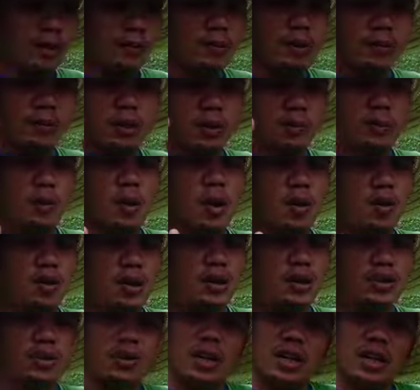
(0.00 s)
every week po ako
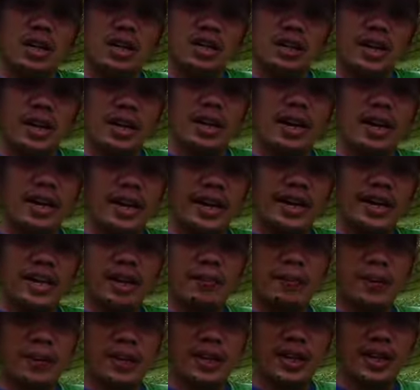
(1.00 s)
dito nag-alagay
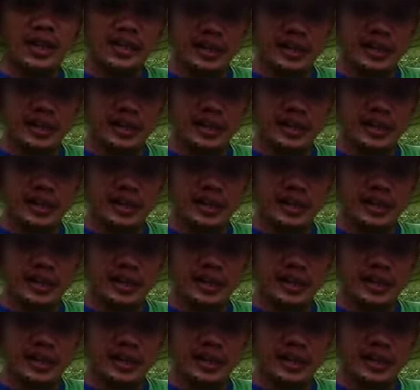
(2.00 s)
ng pit